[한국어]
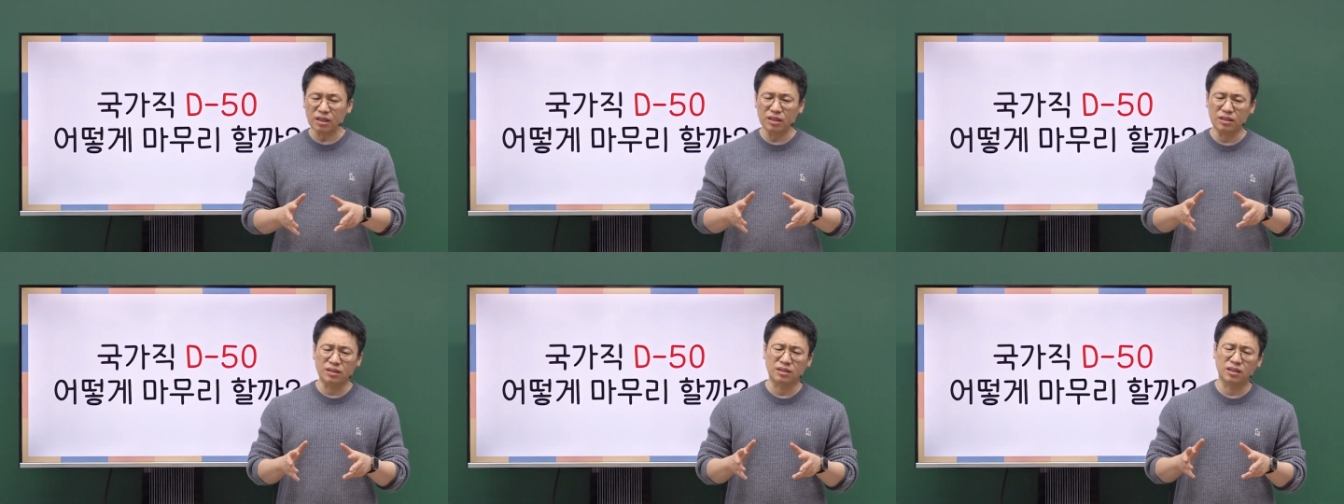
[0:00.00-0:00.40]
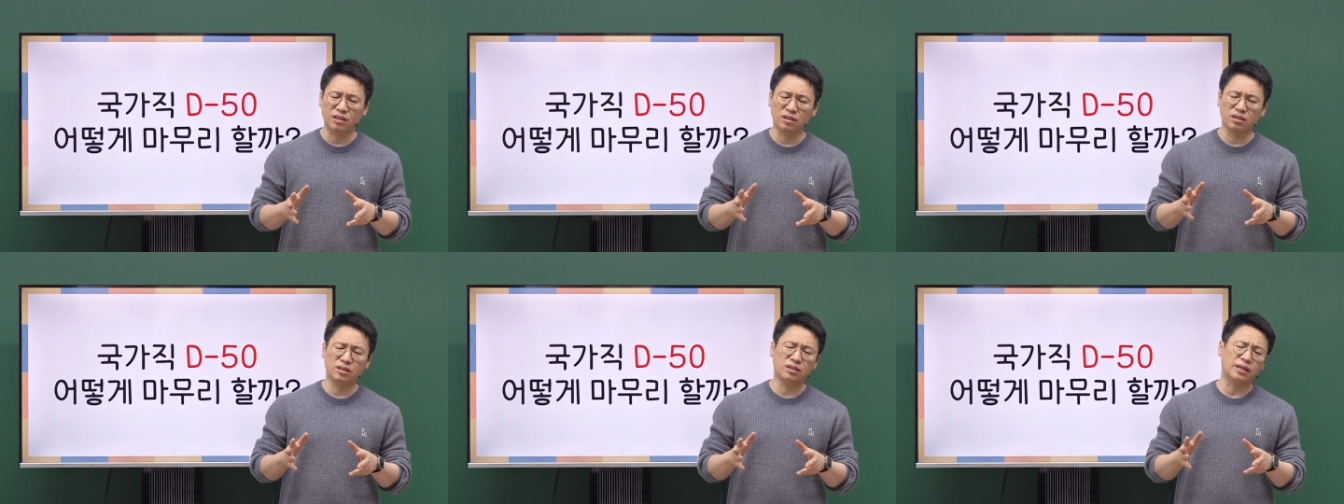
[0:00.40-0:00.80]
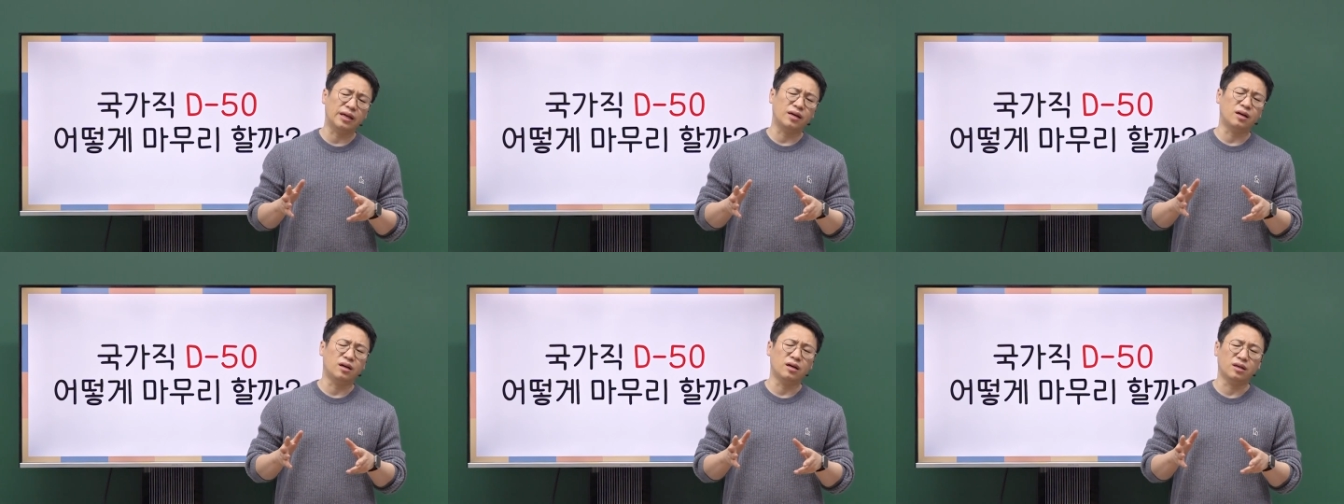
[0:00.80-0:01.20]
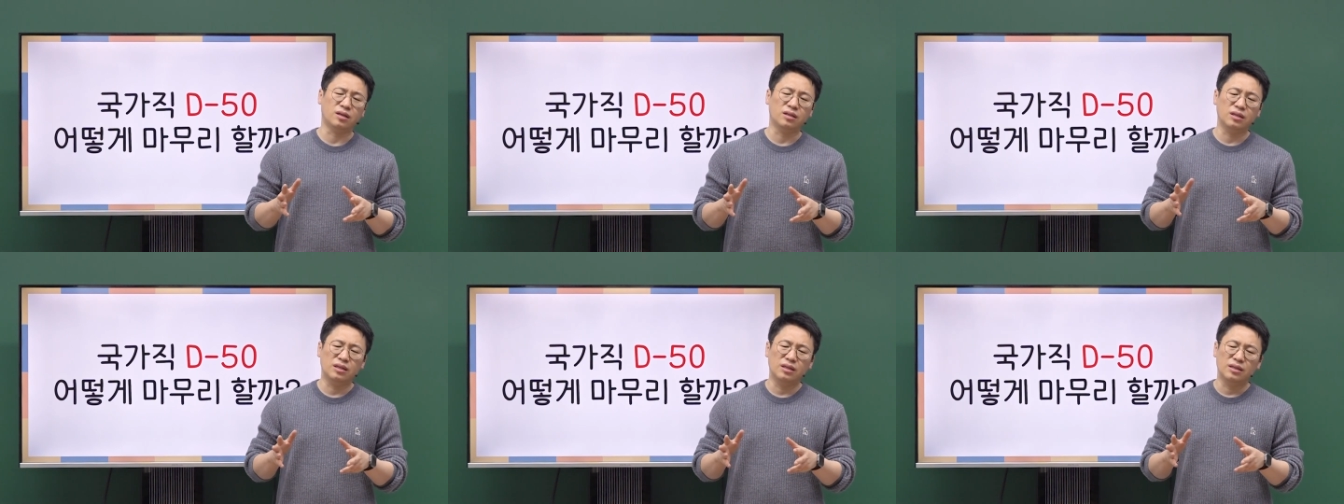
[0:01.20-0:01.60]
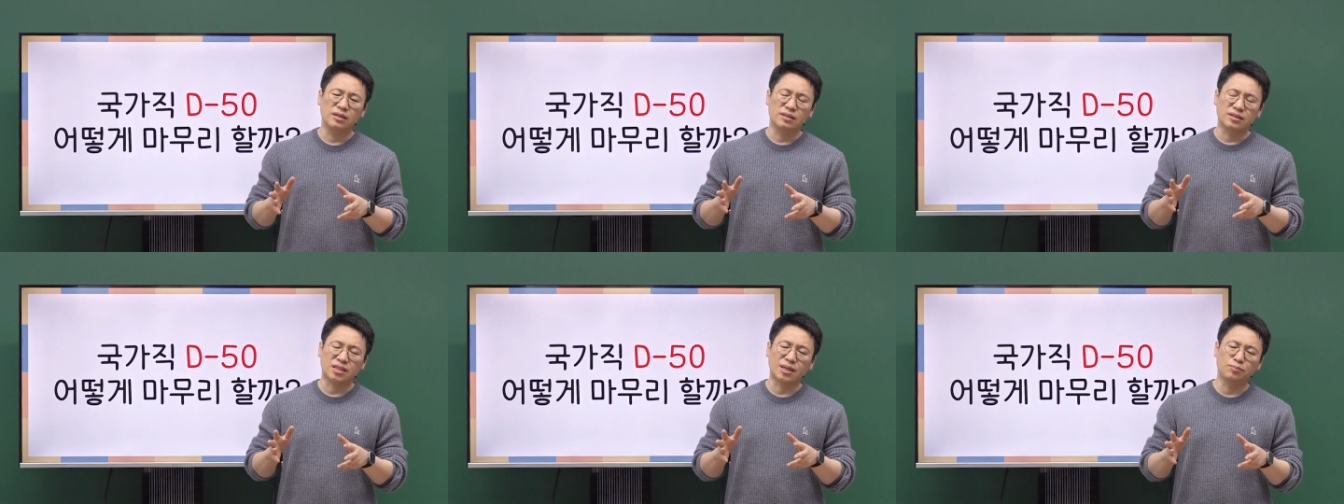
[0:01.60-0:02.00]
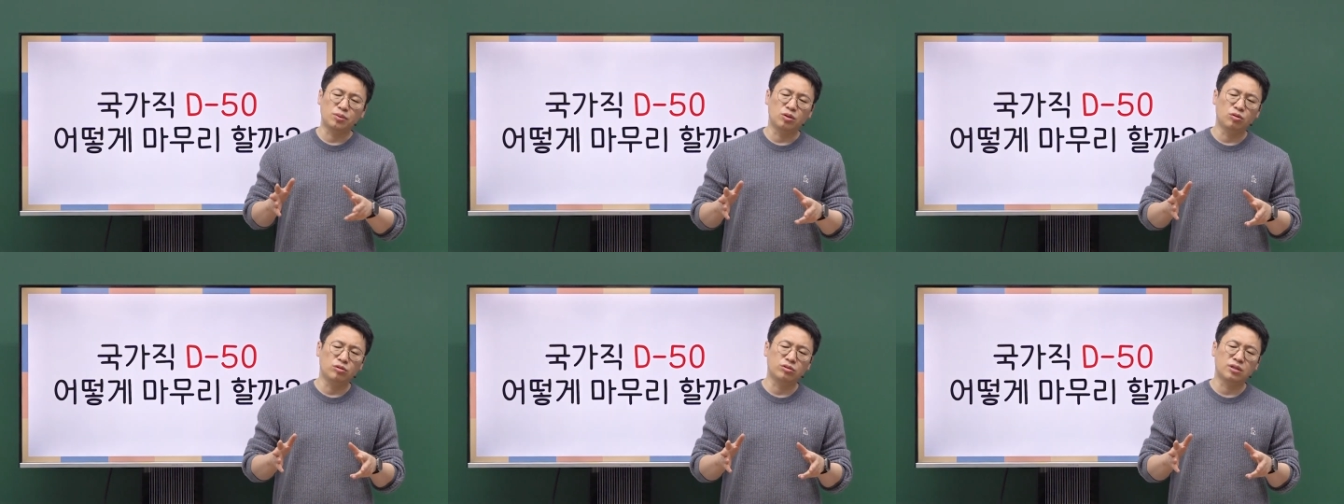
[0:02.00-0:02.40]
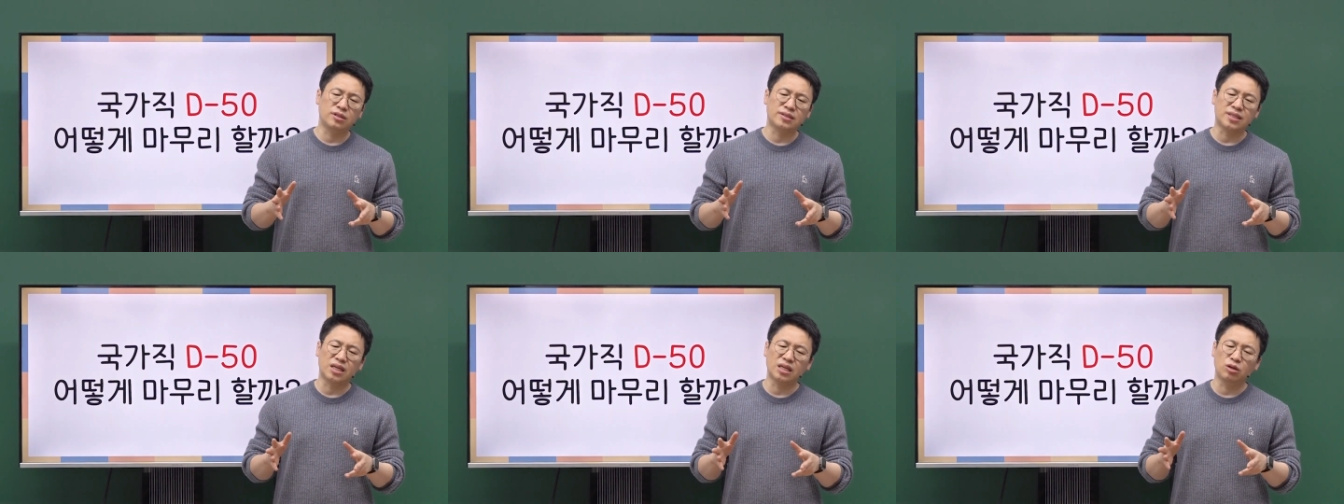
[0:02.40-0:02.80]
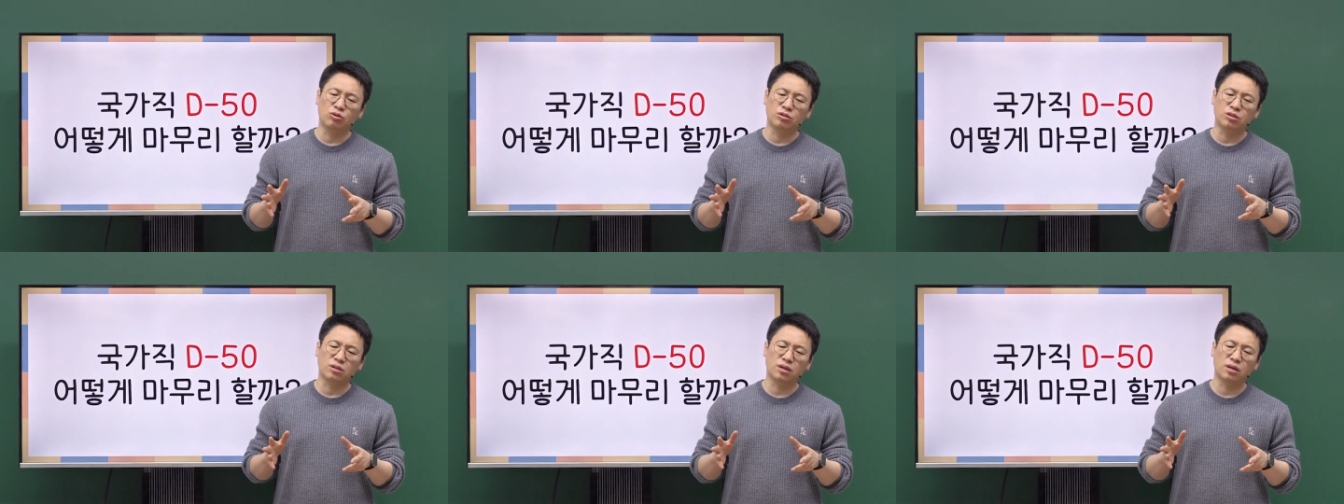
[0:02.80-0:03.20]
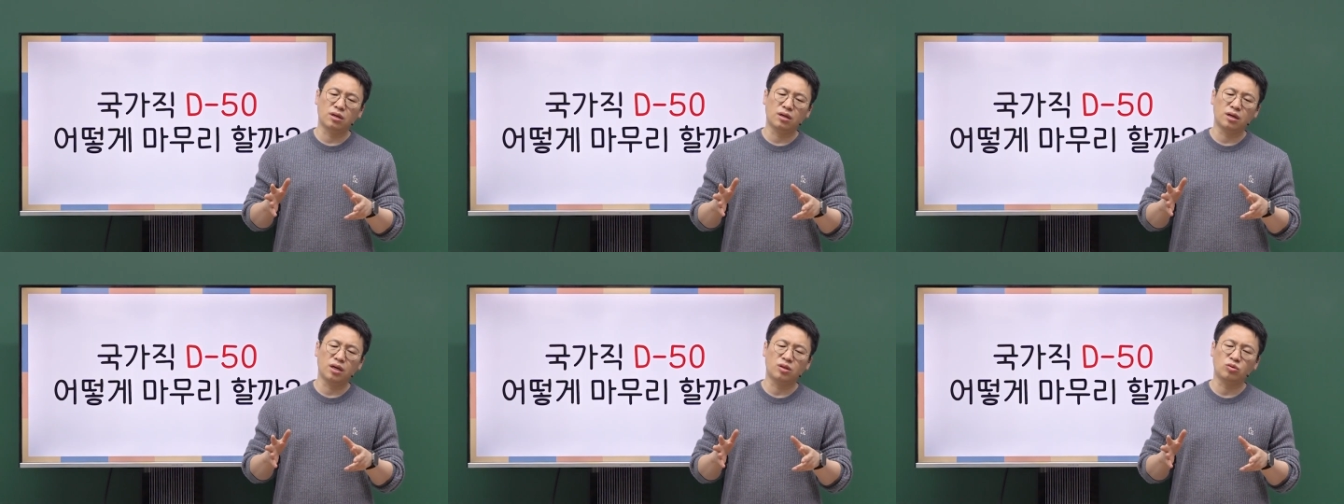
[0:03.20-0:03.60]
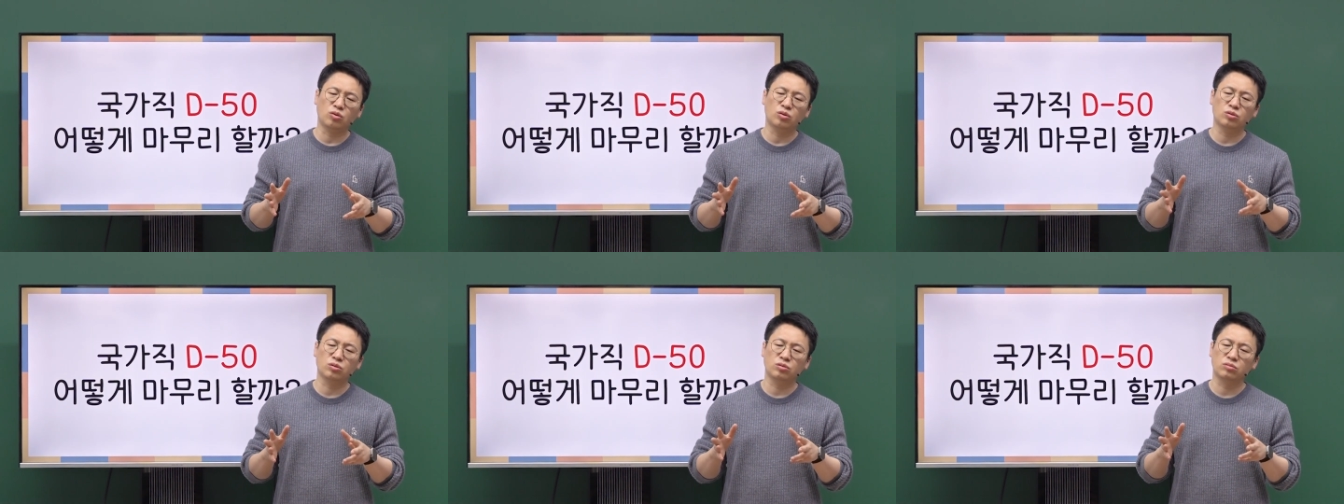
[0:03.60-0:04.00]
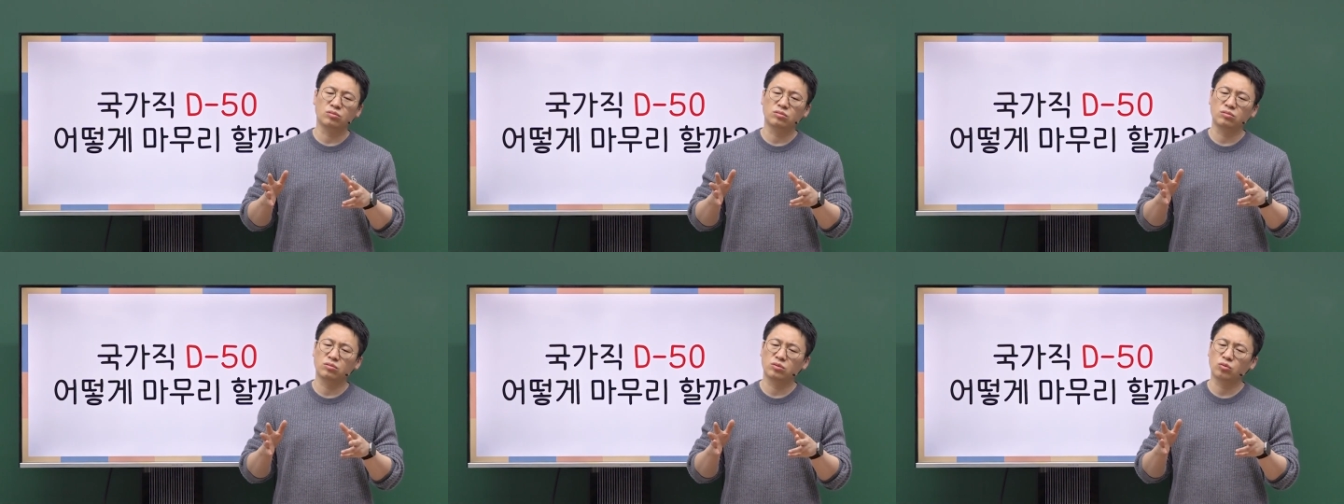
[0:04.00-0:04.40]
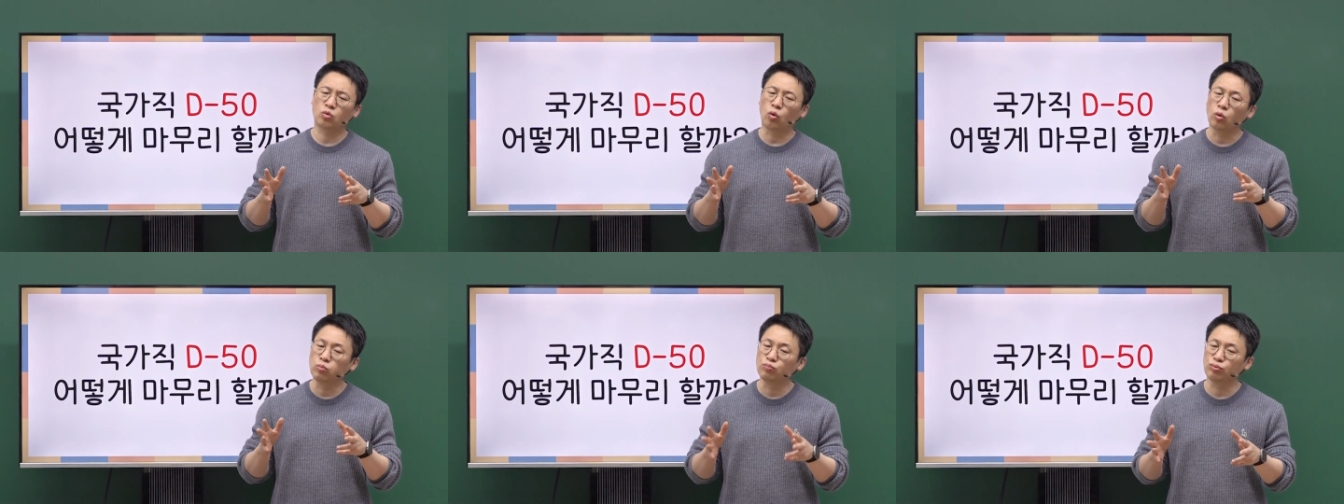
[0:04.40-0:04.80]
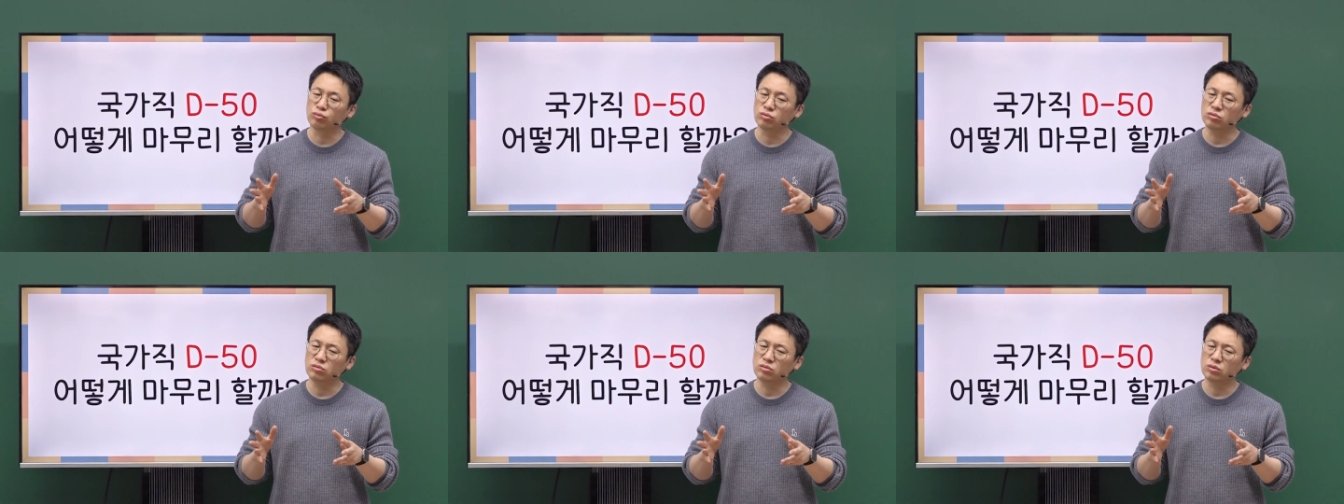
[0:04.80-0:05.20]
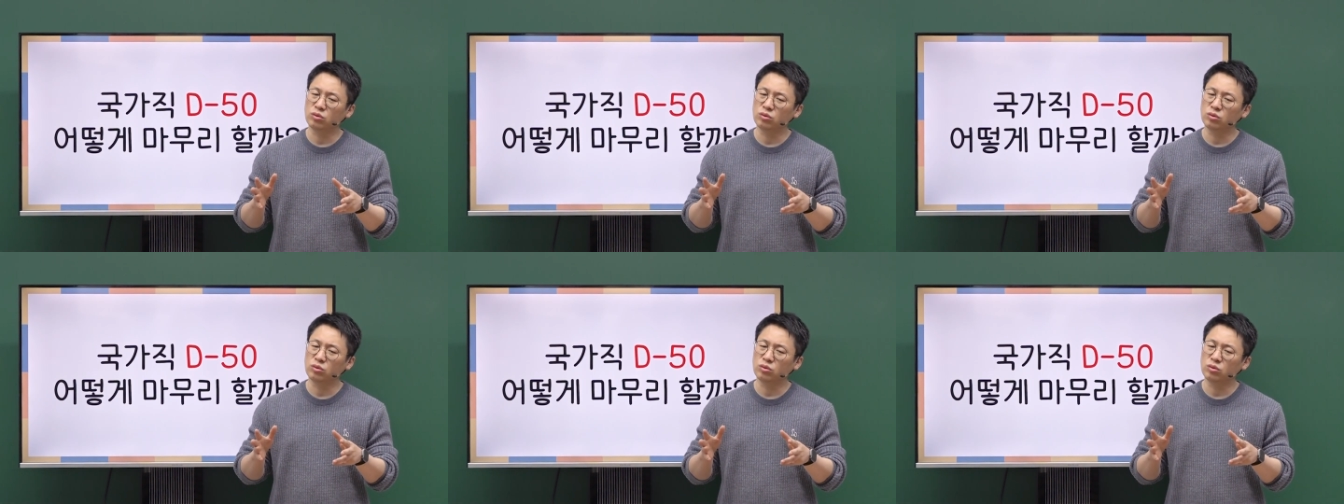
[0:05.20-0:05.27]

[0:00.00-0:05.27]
일단은 내가 3개월 전에 4개월 전에 했던 공부,